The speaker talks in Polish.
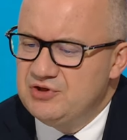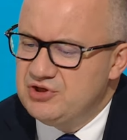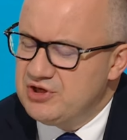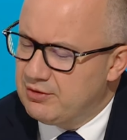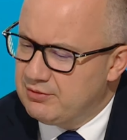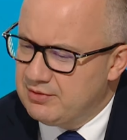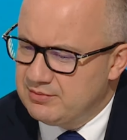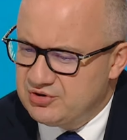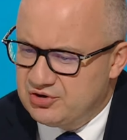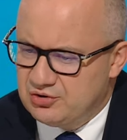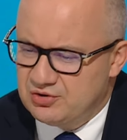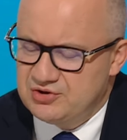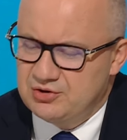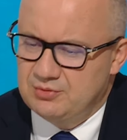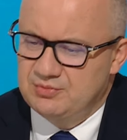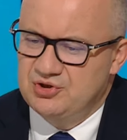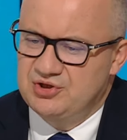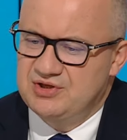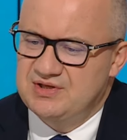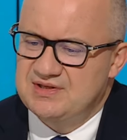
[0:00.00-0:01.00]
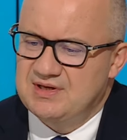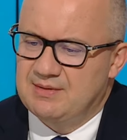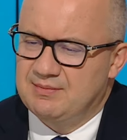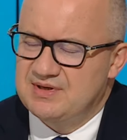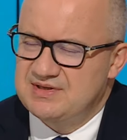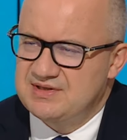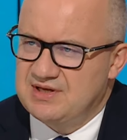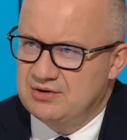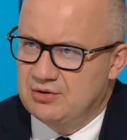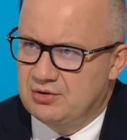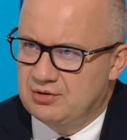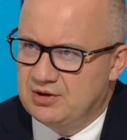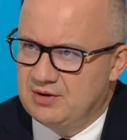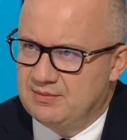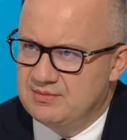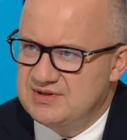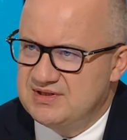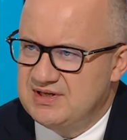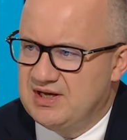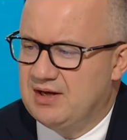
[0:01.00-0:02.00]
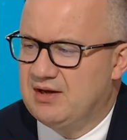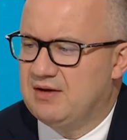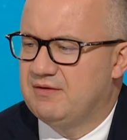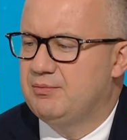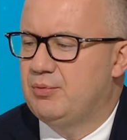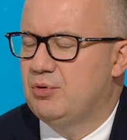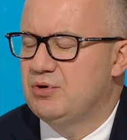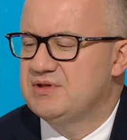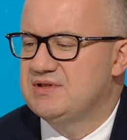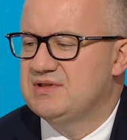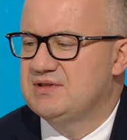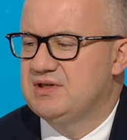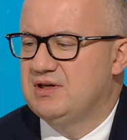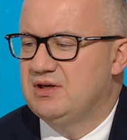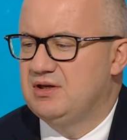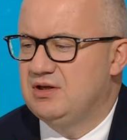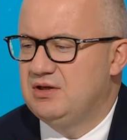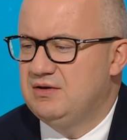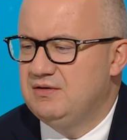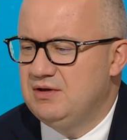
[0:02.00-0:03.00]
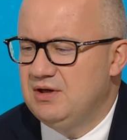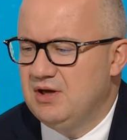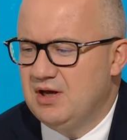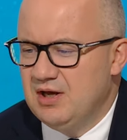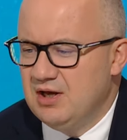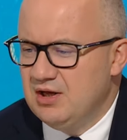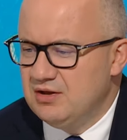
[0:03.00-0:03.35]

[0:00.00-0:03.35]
widziałem się osobiście z ambasadorem ZEA w Polsce i